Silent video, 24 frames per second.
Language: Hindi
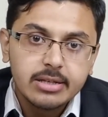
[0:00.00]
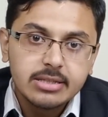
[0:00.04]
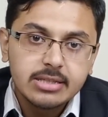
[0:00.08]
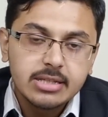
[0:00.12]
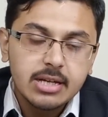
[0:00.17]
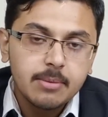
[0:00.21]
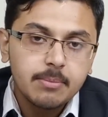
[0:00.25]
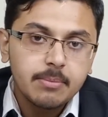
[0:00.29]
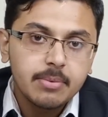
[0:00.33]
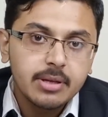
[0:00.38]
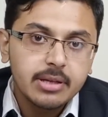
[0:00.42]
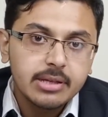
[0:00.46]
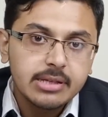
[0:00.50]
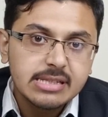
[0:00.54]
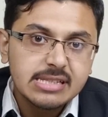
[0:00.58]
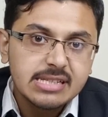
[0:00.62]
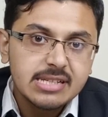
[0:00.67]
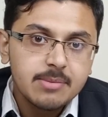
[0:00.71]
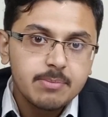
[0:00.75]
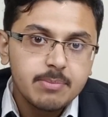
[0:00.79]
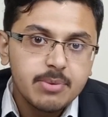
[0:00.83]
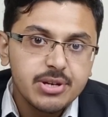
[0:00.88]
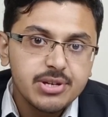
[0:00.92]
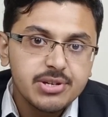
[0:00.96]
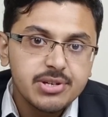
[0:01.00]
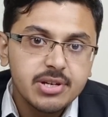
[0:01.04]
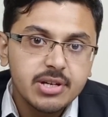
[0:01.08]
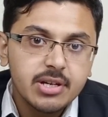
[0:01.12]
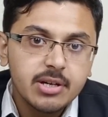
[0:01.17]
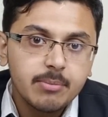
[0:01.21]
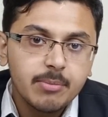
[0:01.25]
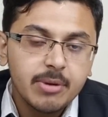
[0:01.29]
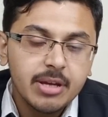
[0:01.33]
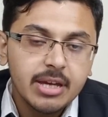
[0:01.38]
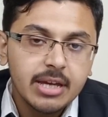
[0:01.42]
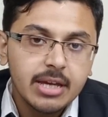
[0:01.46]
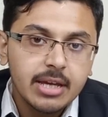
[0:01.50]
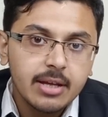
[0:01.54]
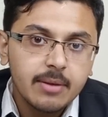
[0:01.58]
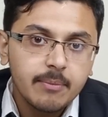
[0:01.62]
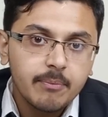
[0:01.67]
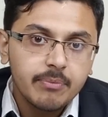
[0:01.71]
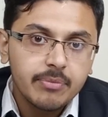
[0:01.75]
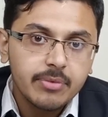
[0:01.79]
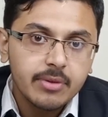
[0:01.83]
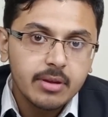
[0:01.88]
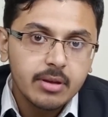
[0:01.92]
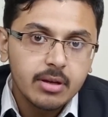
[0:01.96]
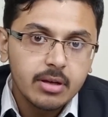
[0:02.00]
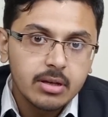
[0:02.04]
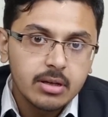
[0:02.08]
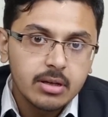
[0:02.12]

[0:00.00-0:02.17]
जब किसी पेशेंट में